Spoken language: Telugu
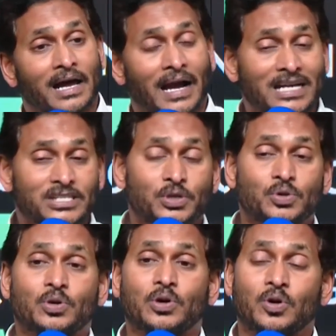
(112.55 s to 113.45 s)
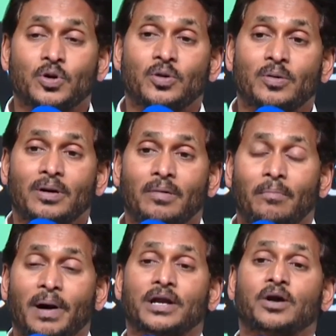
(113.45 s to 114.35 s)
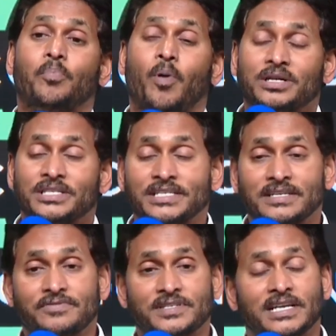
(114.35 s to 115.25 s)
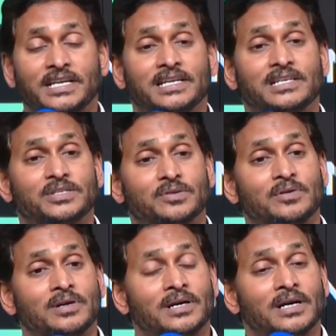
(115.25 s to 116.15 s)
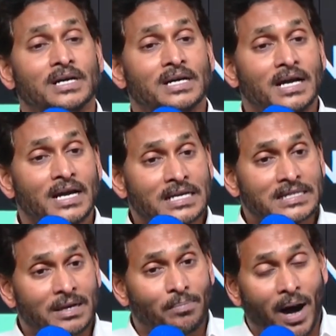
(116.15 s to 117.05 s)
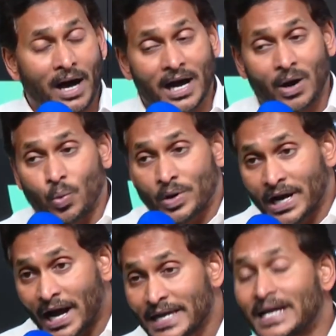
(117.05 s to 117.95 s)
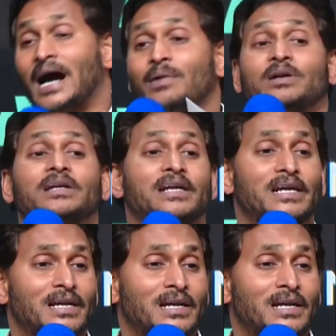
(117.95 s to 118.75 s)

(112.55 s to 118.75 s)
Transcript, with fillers: గ్రాస్ రూట్లో మనకు పాజిటివ్ సిగ్నల్స్ ఇంత బాగా ఉన్నాయి కాబట్టే